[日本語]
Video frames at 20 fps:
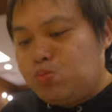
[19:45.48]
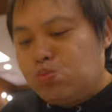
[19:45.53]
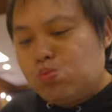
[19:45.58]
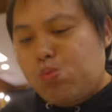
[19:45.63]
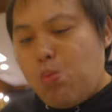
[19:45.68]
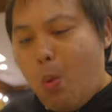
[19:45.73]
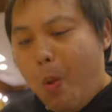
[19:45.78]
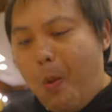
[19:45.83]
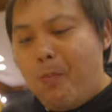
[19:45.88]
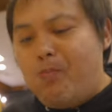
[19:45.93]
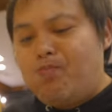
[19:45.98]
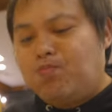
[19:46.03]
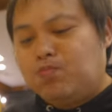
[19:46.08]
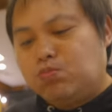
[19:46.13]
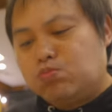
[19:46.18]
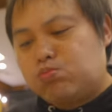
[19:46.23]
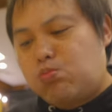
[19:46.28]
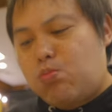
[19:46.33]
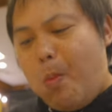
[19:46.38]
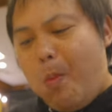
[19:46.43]
うんめっ
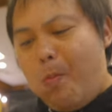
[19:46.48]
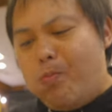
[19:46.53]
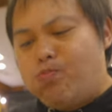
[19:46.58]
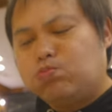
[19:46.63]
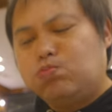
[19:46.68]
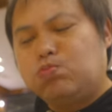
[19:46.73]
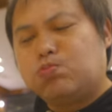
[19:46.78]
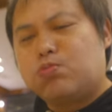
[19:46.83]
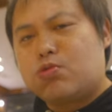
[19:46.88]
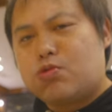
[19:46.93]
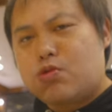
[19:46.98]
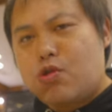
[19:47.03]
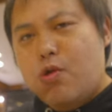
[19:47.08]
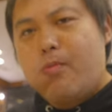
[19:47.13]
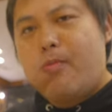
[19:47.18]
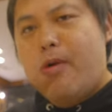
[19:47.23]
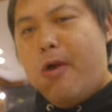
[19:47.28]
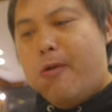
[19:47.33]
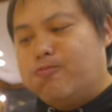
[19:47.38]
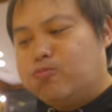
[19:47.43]
ちゃう
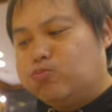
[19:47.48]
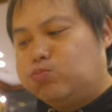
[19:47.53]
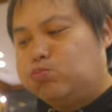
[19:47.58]
まい